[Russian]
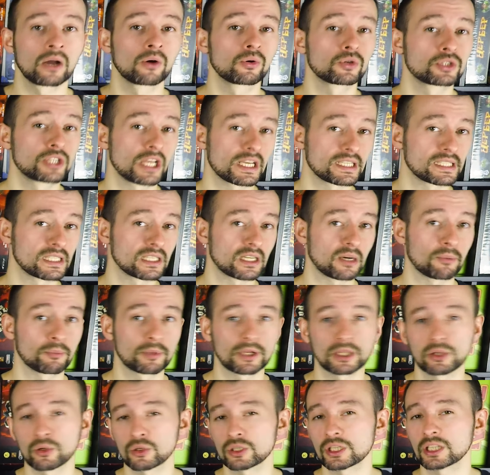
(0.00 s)
Участникам
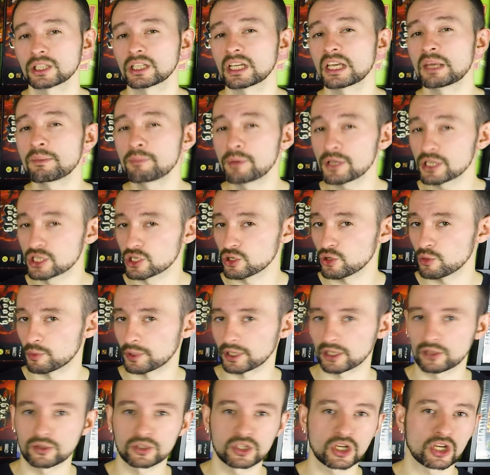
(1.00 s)
предложат эпичную
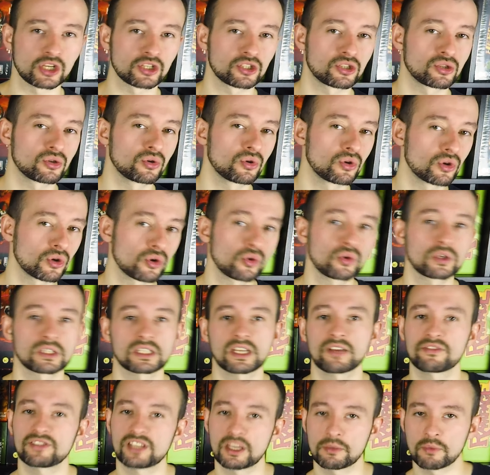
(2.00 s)
приключенческую игру
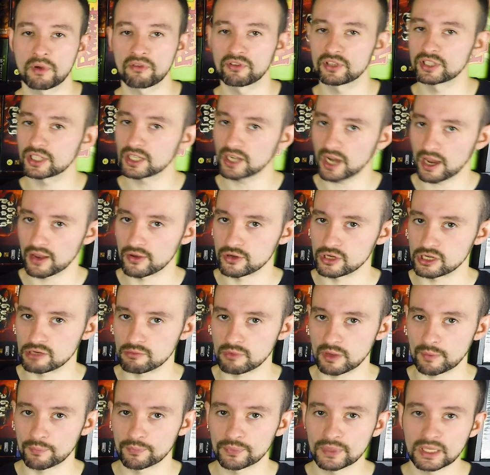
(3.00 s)
со всеми
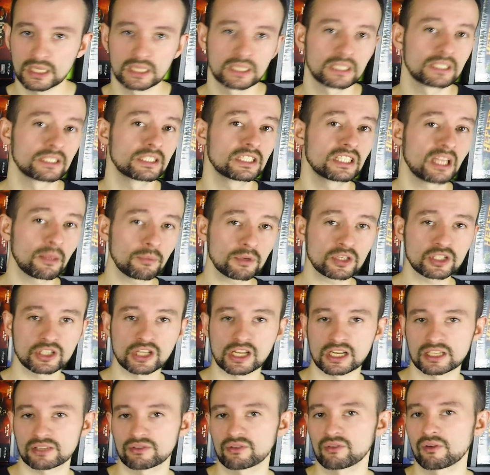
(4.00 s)
вытекающими.
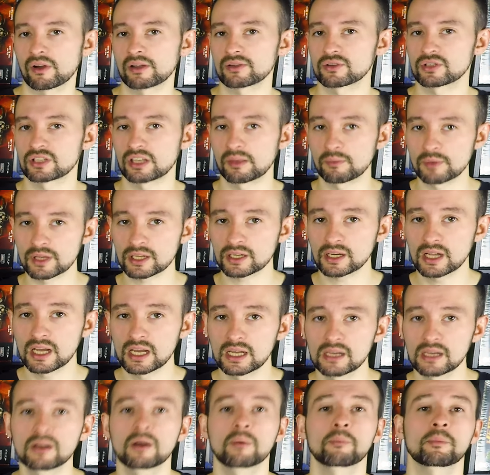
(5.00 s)
Динамично развивающийся мир,
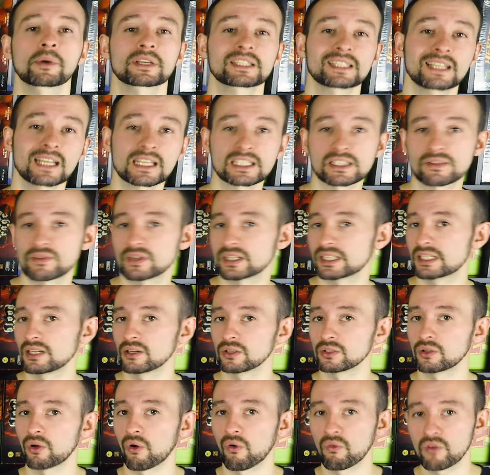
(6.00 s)
Последствия
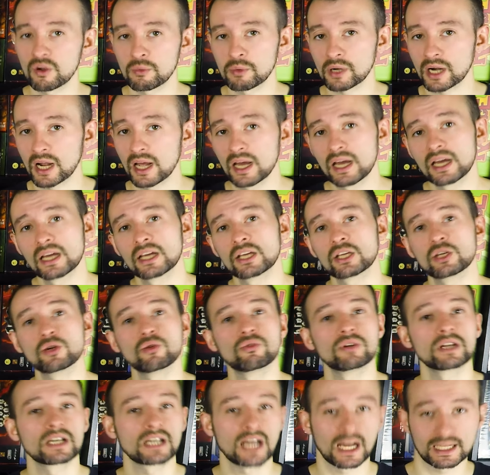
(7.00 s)
сделанного выбора и
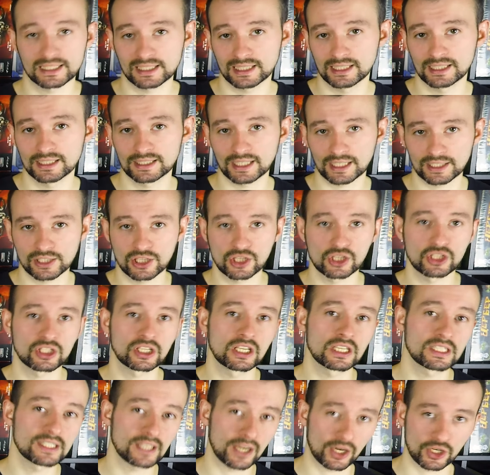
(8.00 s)
увлекательные
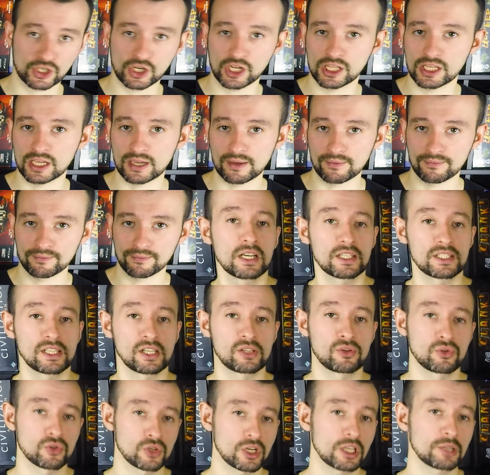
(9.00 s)
тактические сражения. За
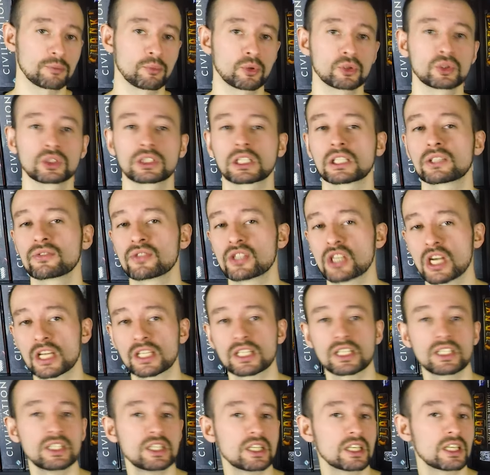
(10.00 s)
сюжет будут
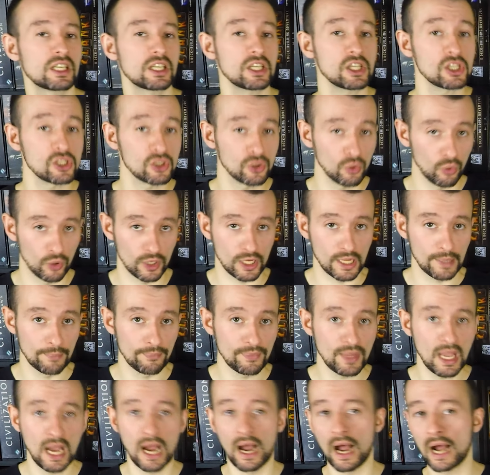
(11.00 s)
отвечать книги истории,
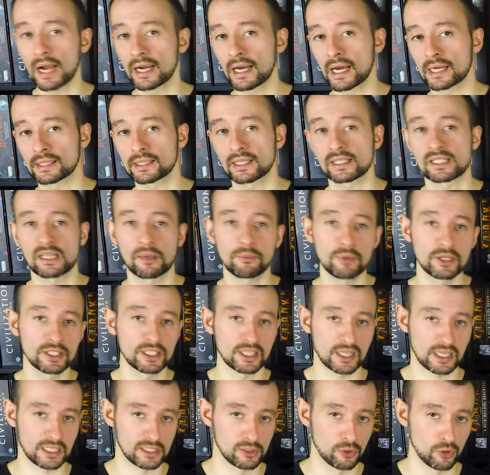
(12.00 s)
а карты
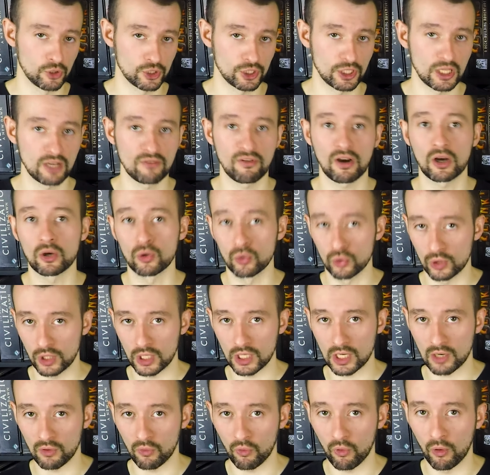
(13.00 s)
событий, разложенные вокруг
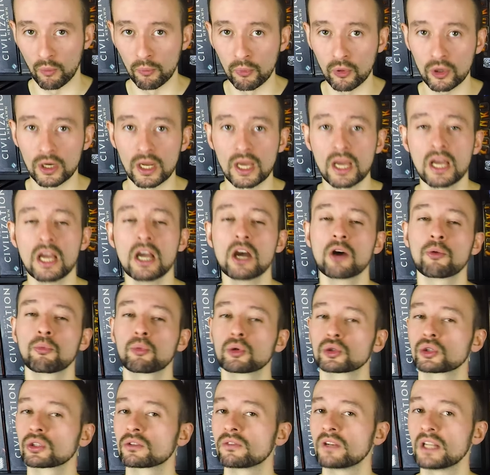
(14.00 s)
игрового поля,
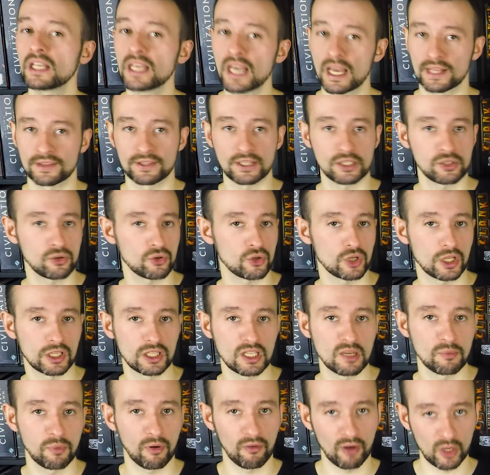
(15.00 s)
будут влиять на
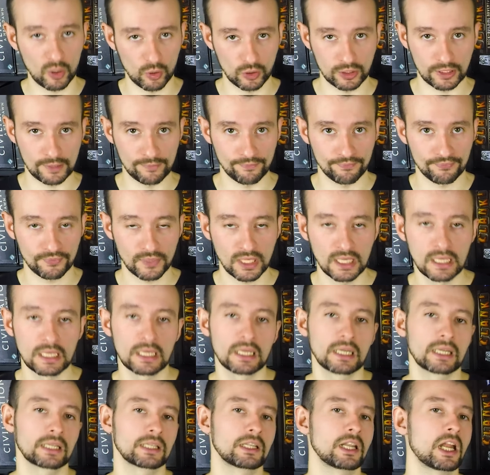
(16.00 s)
сюжетные повороты.
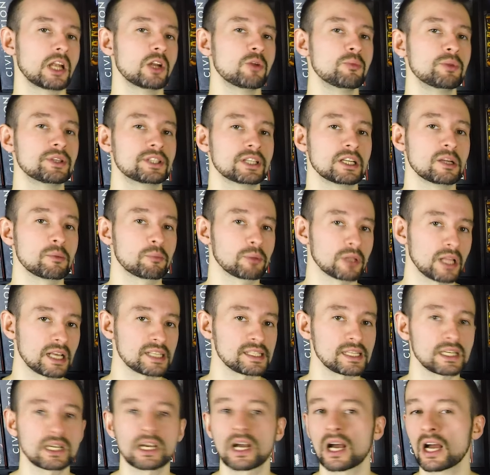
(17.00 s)
Для любителей
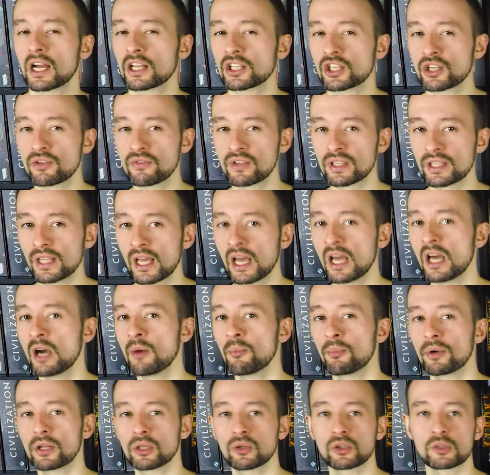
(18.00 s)
пластика, очевидно,
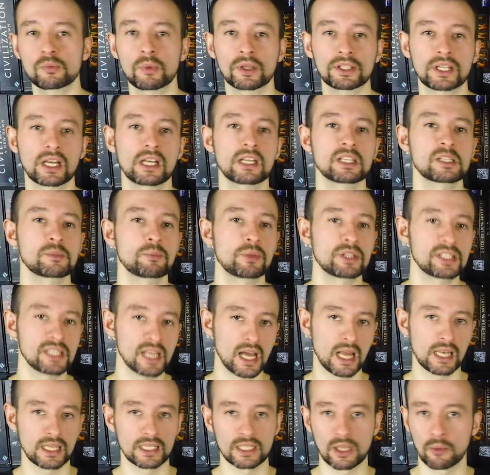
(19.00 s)
предусмотрели
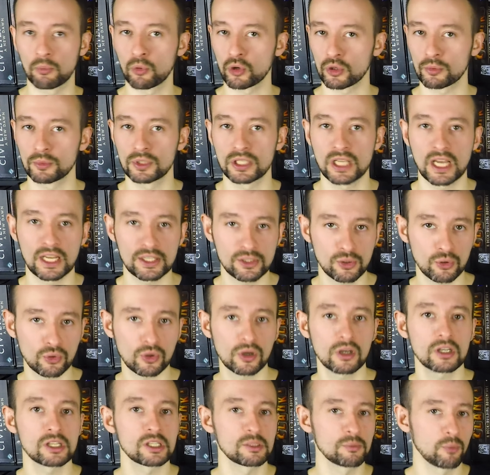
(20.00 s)
специальный набор
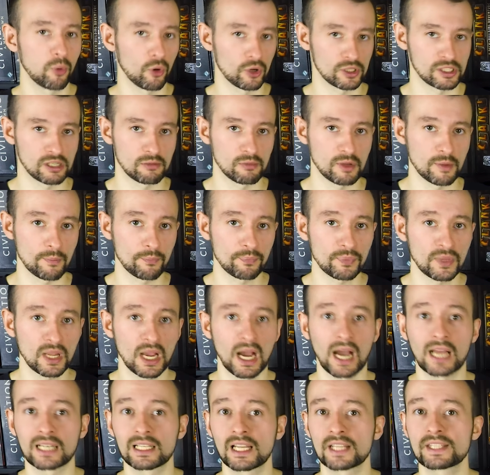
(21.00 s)
миниатюр с боссами,
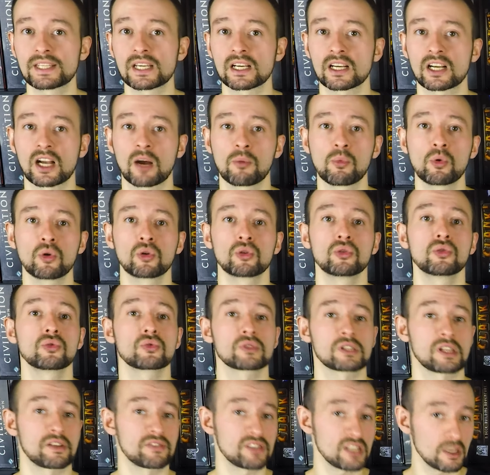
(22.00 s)
а для тех, кому
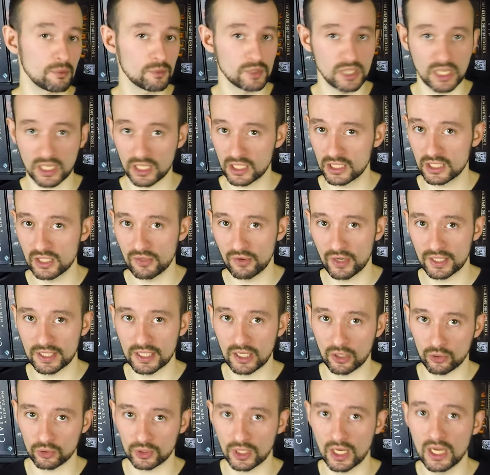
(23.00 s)
ну совсем деньги девать
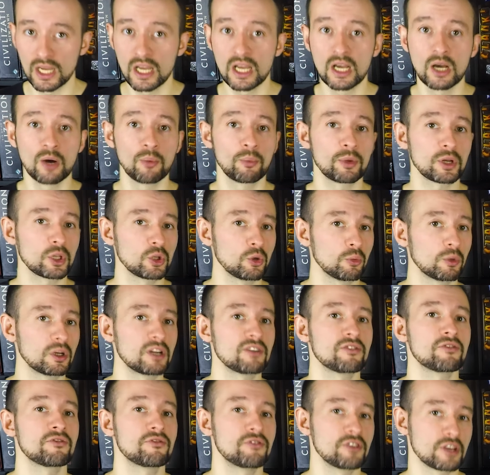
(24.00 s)
некуда,
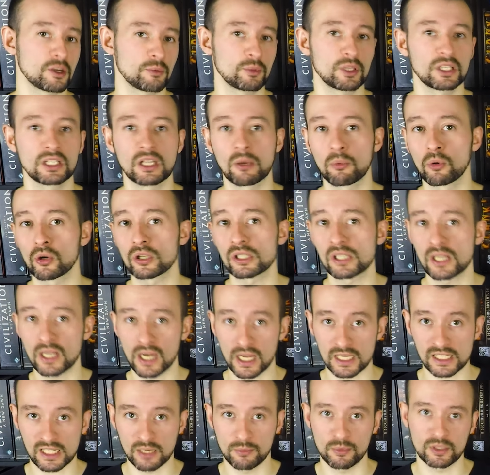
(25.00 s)
придумали фирменный набор с
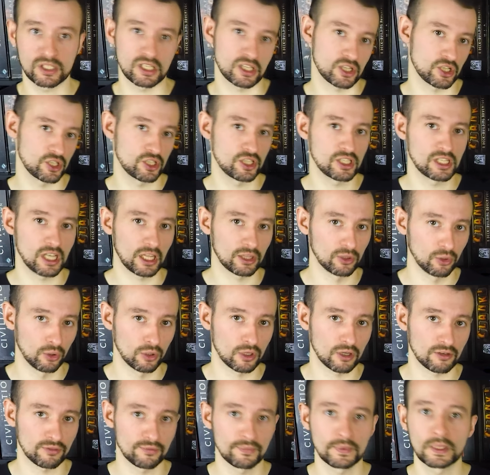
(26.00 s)
красками за 60
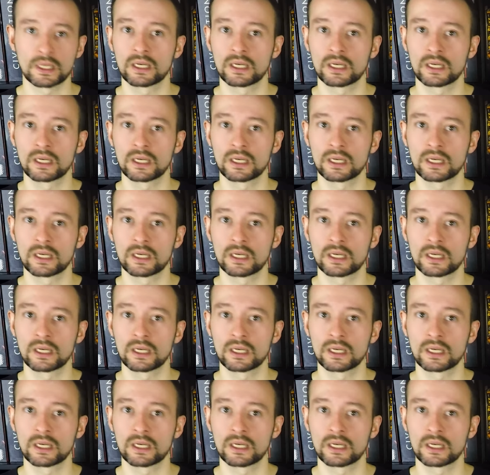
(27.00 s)
долларов.